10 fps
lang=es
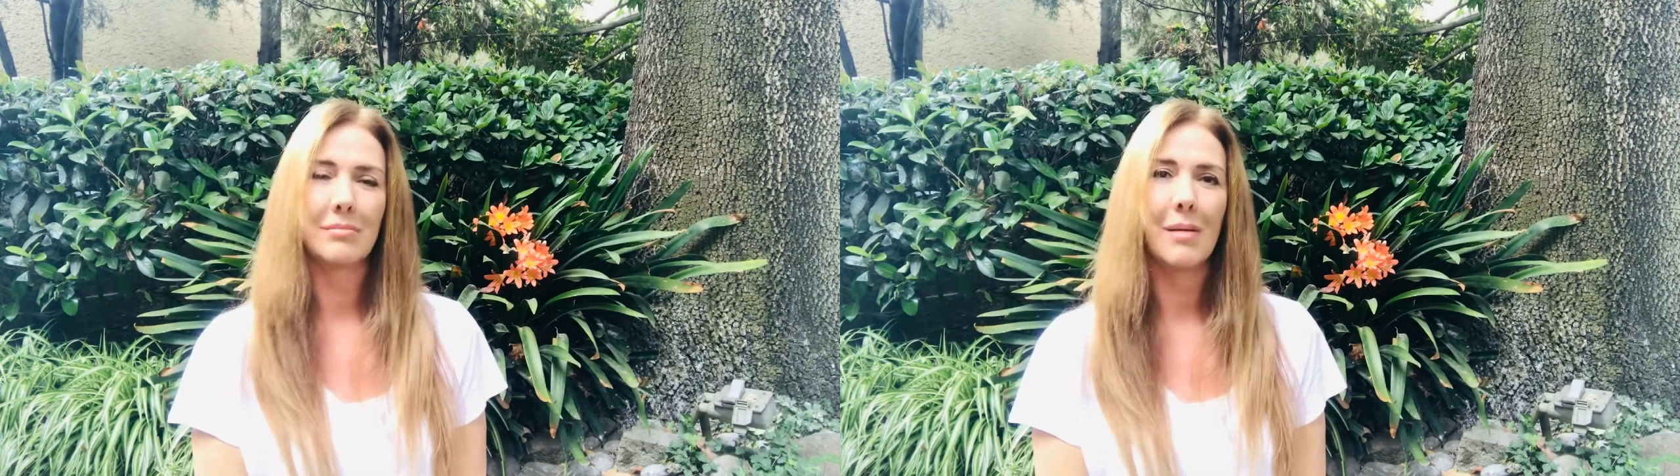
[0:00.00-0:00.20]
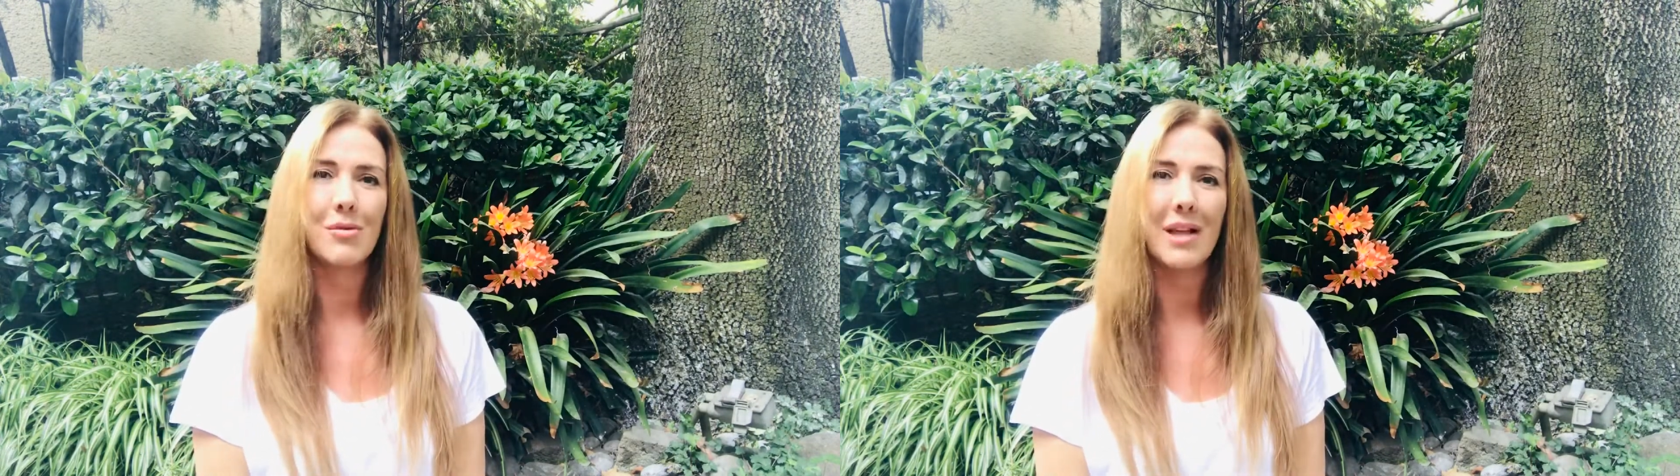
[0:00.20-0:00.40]

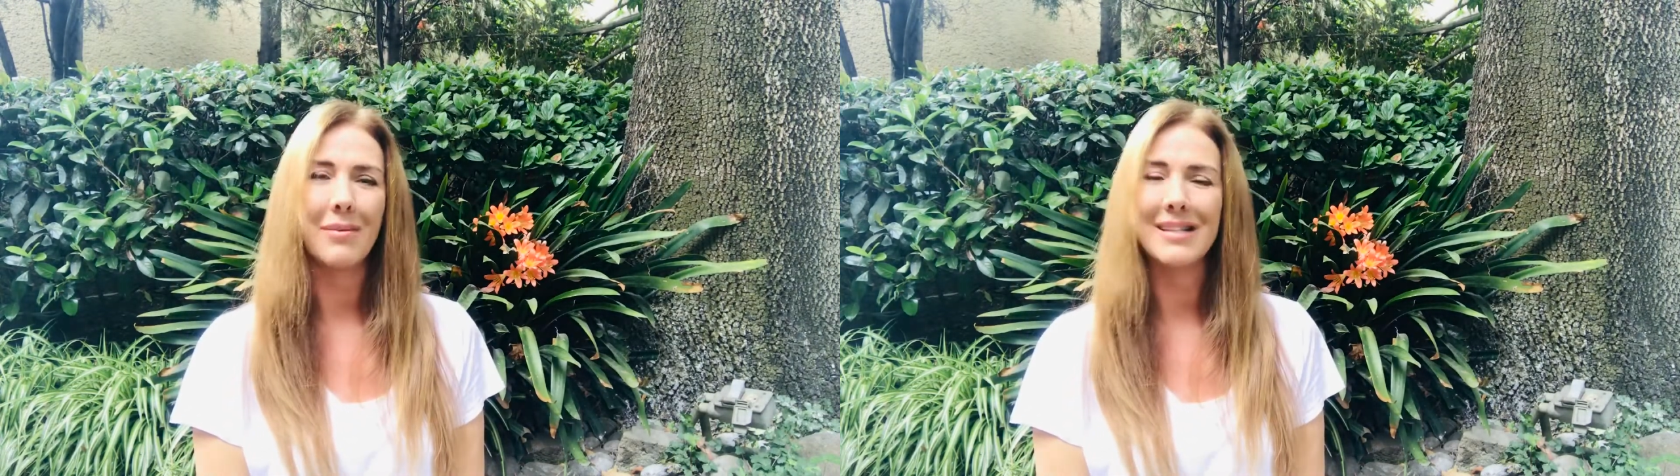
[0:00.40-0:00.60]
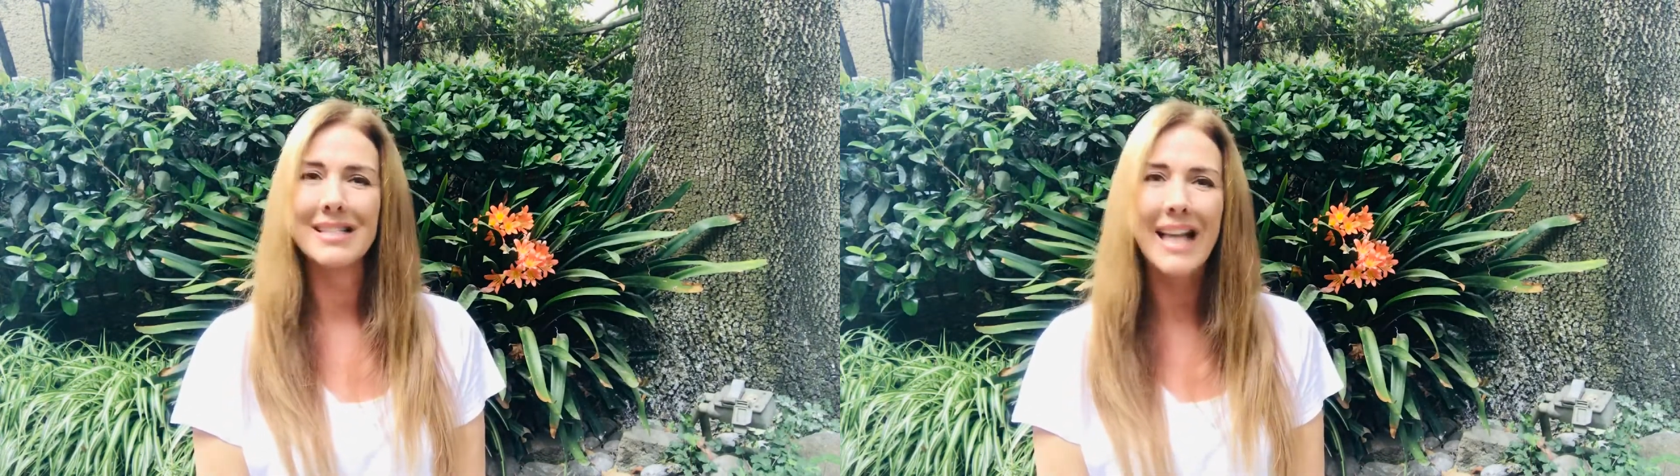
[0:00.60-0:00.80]
vamos a
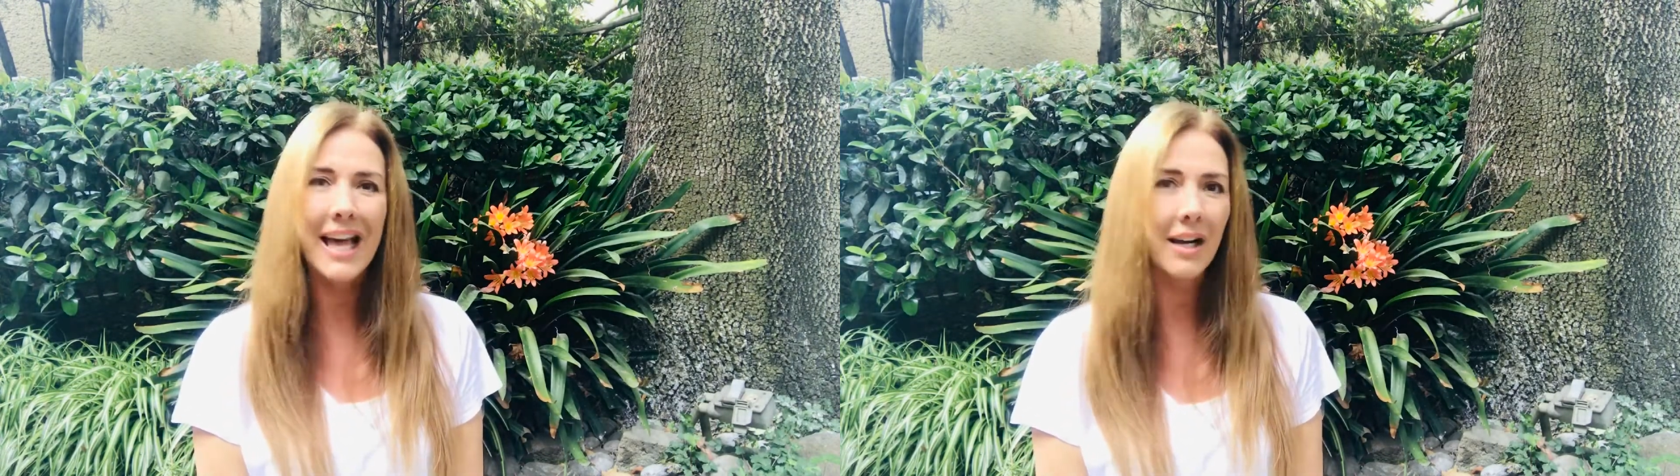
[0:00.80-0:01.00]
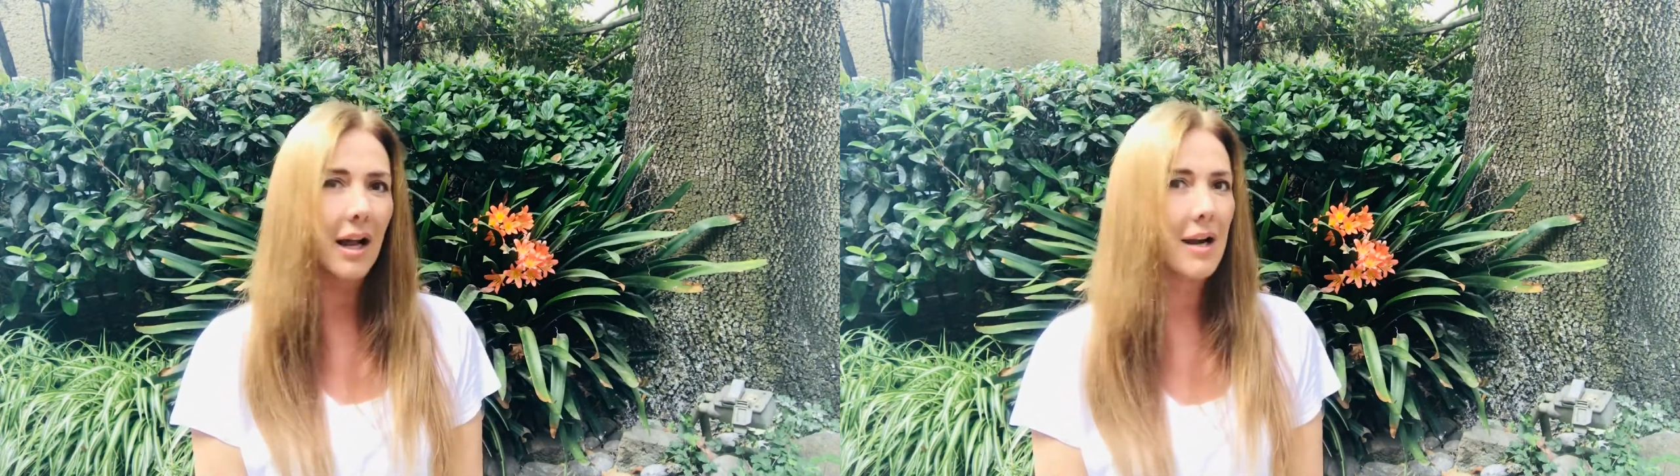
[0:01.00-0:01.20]

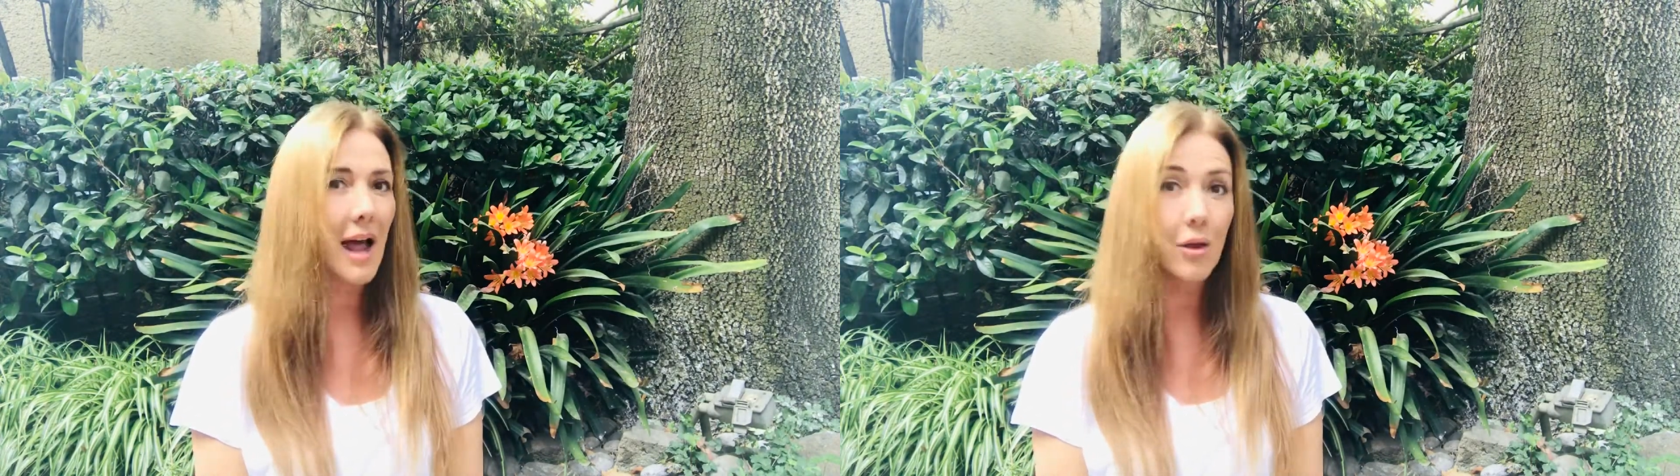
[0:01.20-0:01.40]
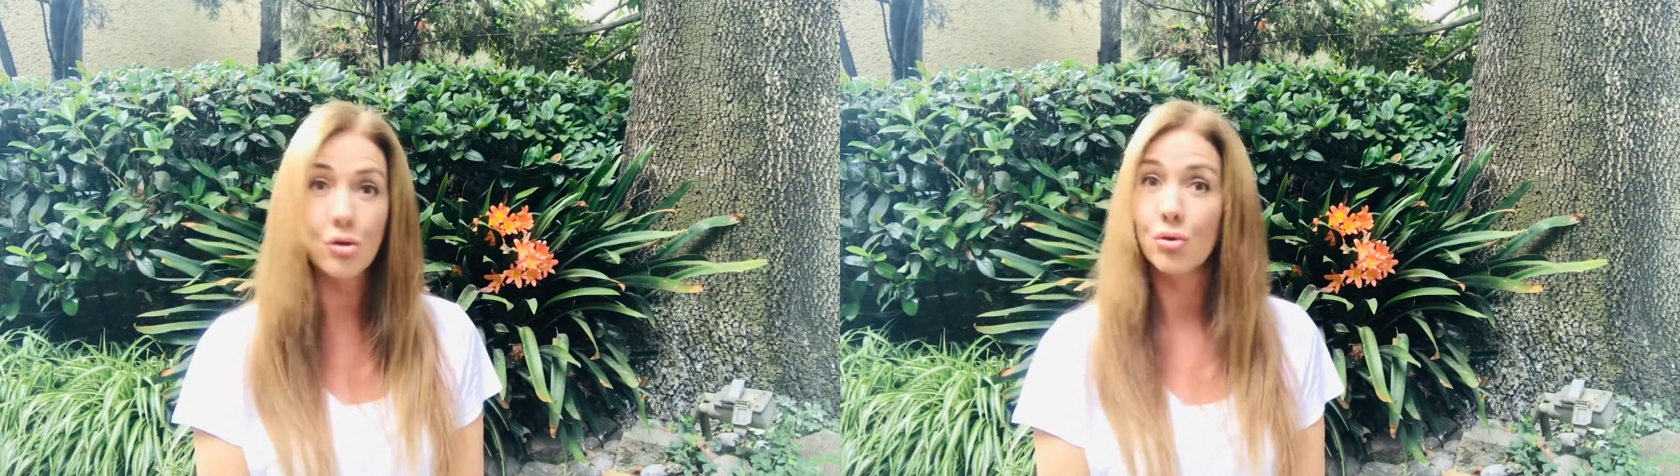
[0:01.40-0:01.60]
vencer al
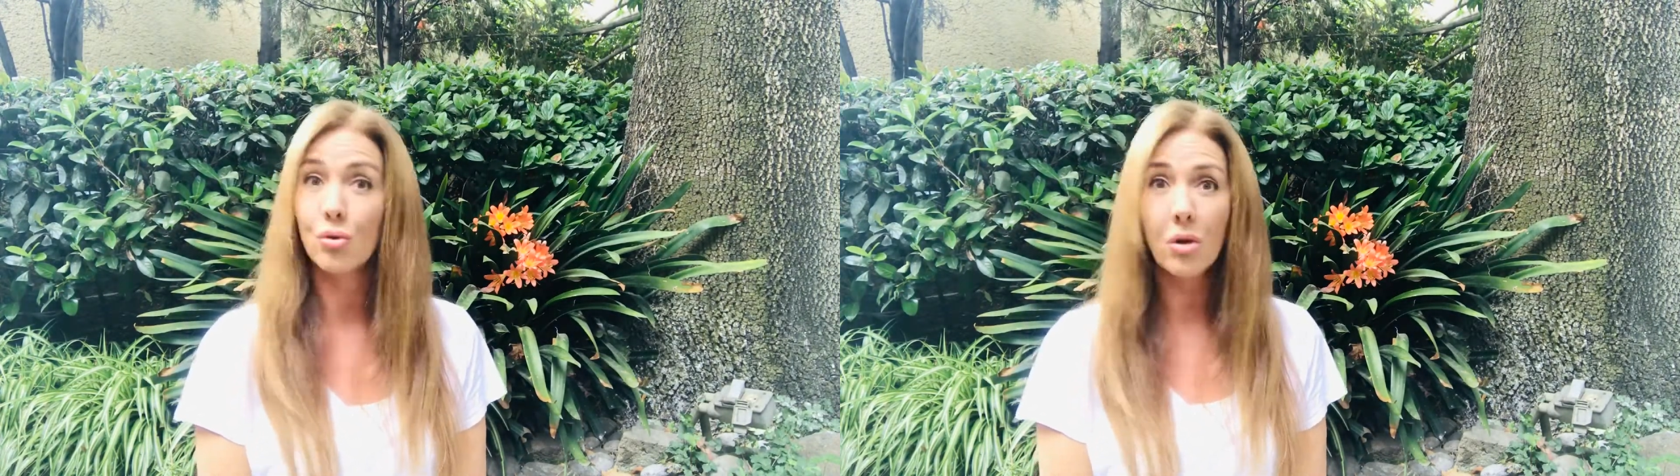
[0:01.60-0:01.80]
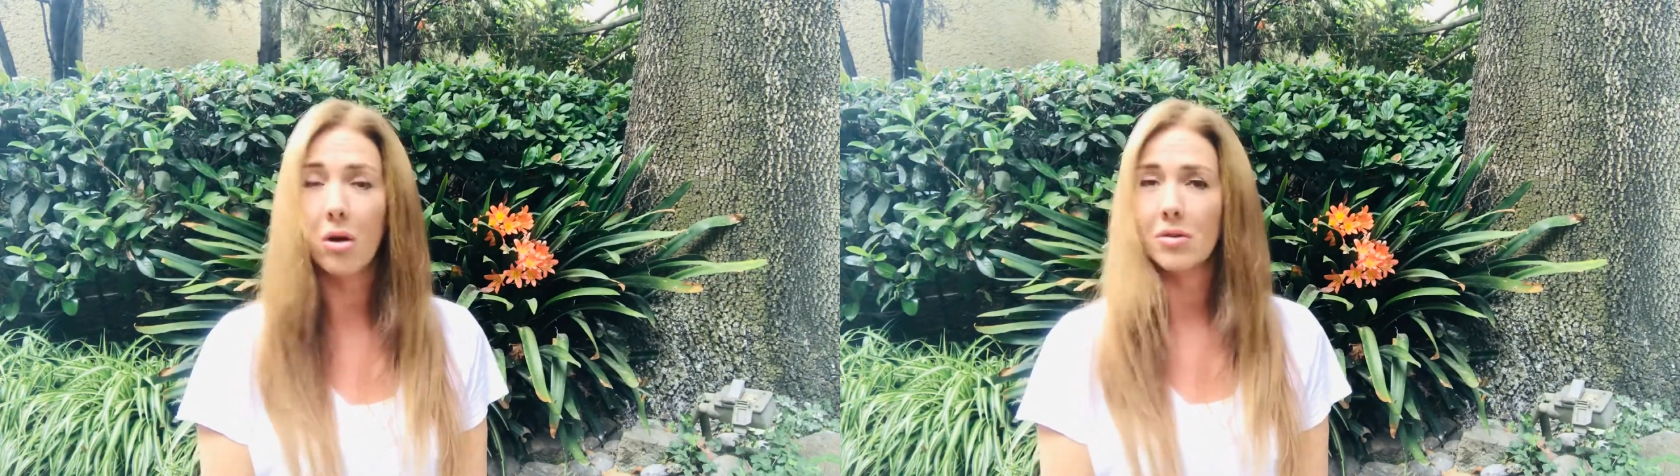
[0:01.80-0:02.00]
lado oscuro.